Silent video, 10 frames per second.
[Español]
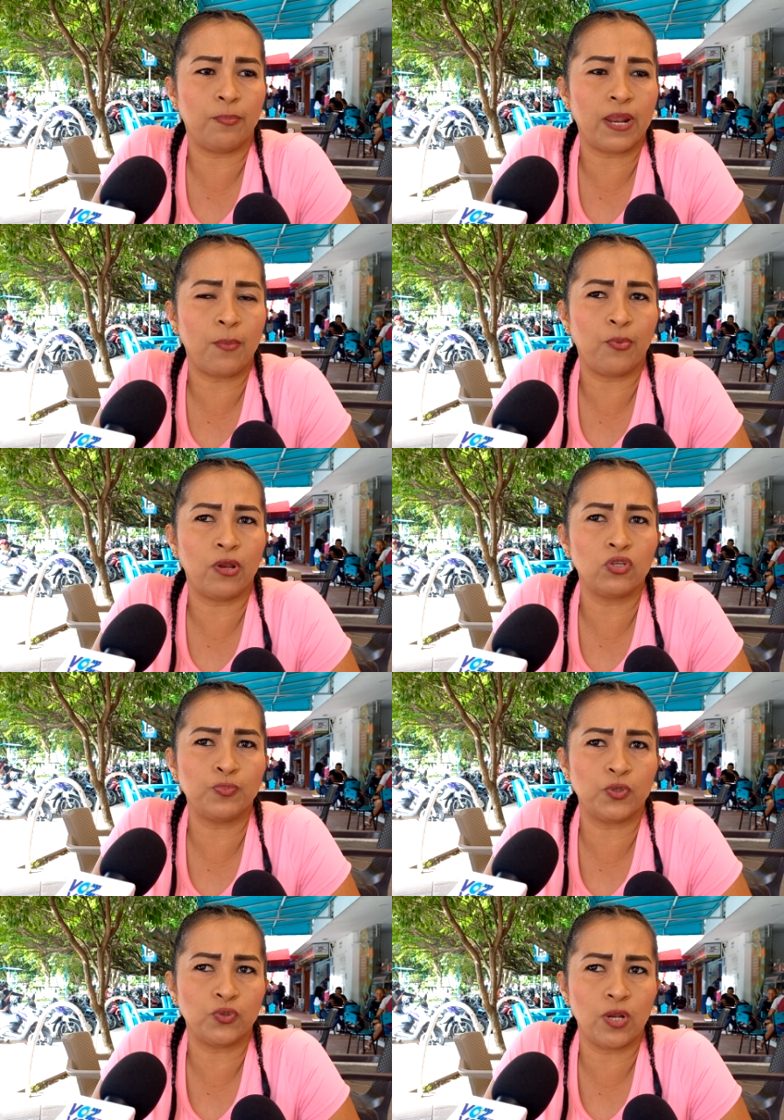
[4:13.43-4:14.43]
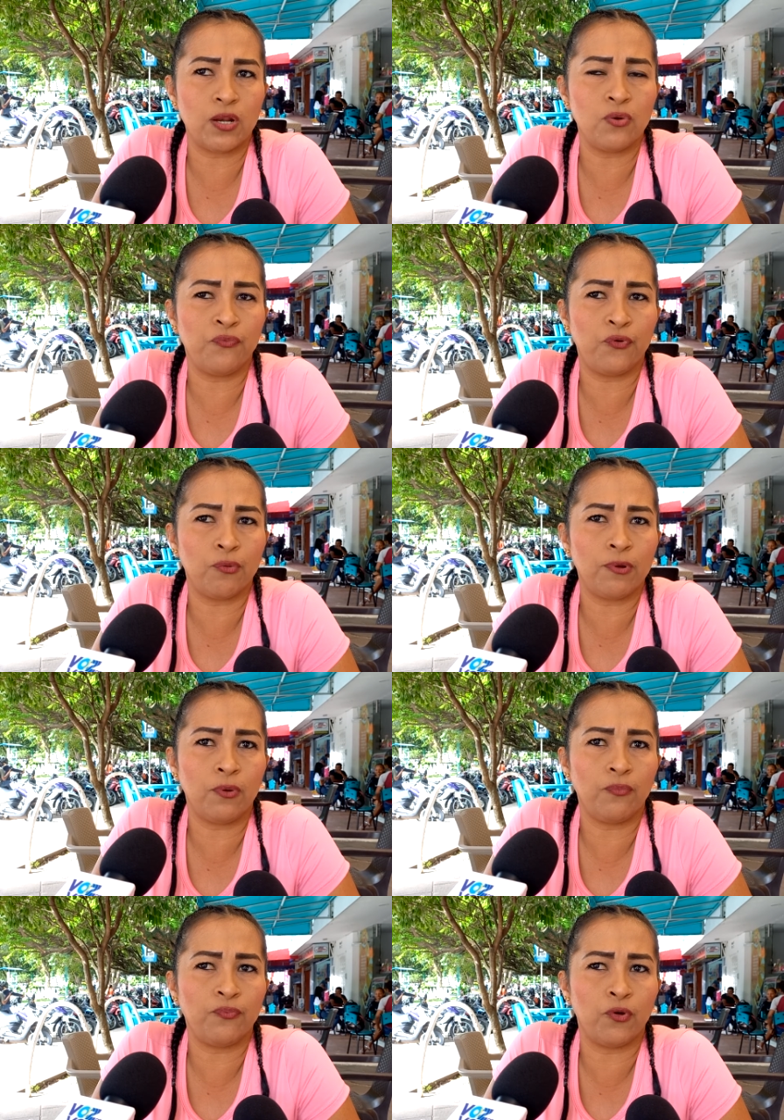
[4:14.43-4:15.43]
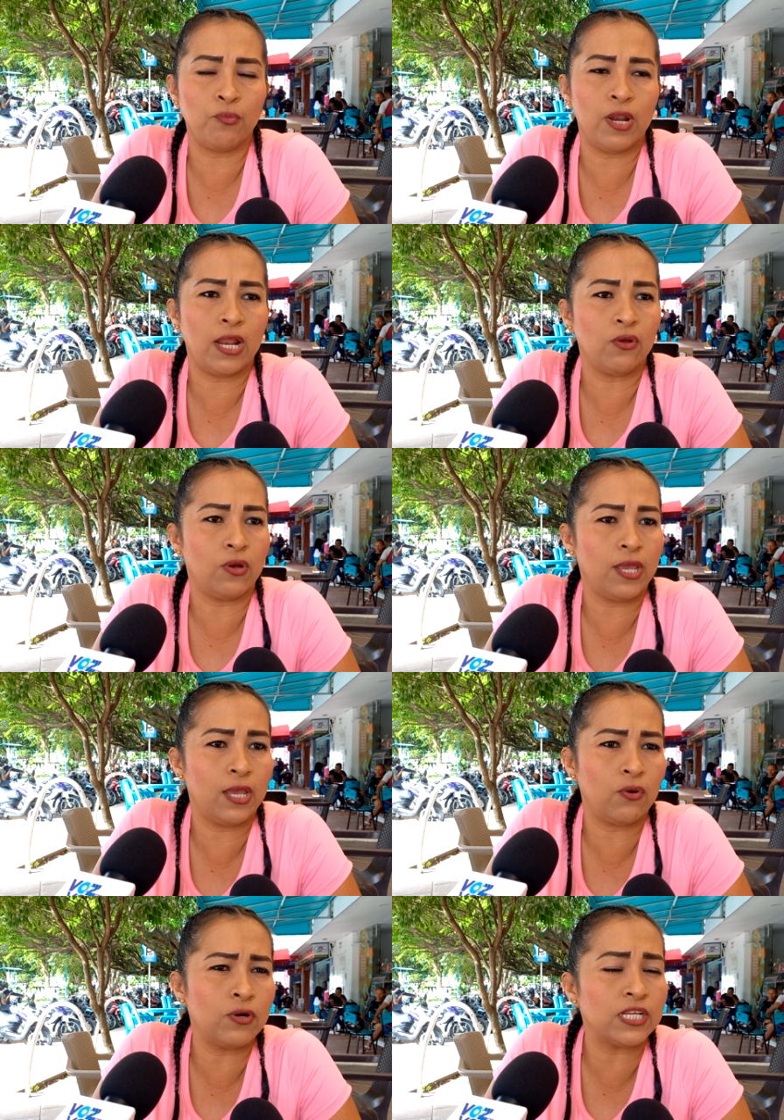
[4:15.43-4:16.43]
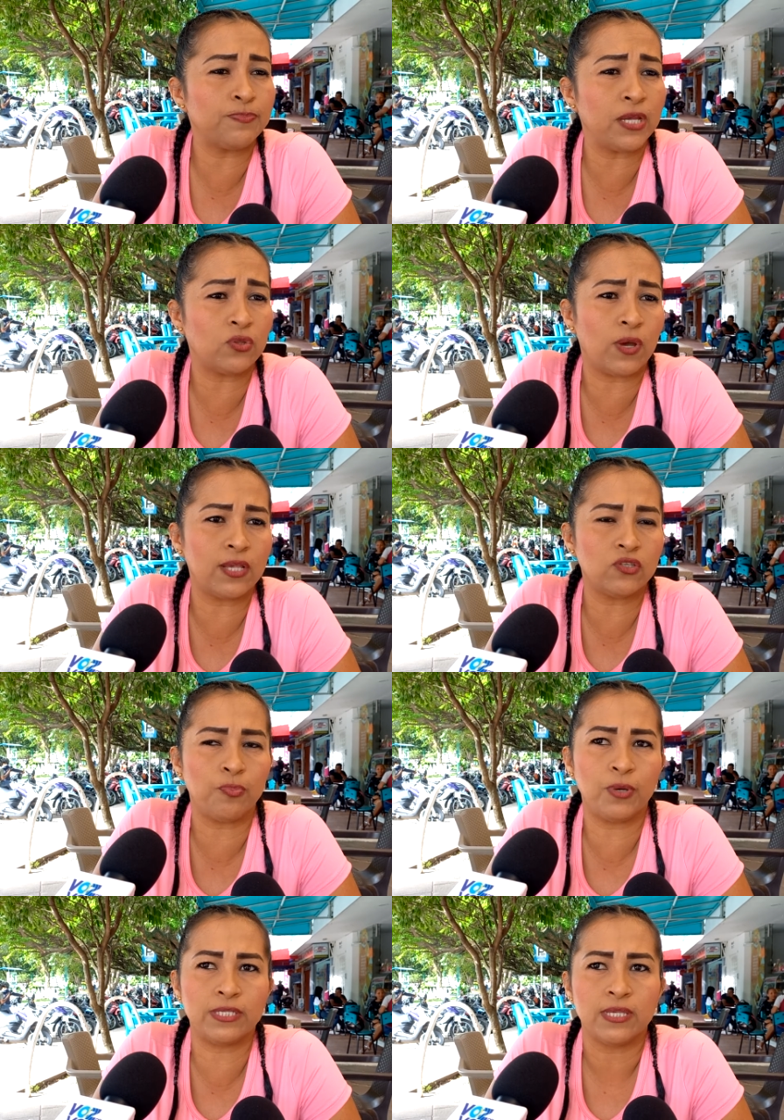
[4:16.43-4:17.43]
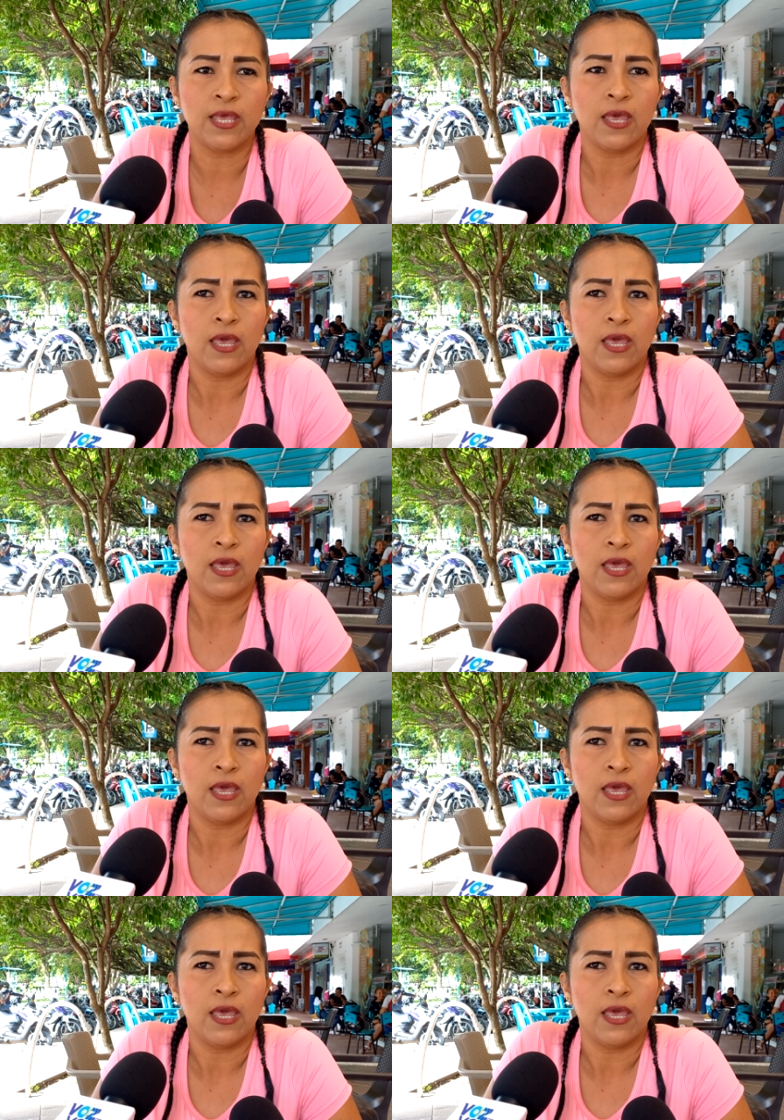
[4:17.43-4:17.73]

para podernos postular en un formulario. Eh, con respecto a eso, pues,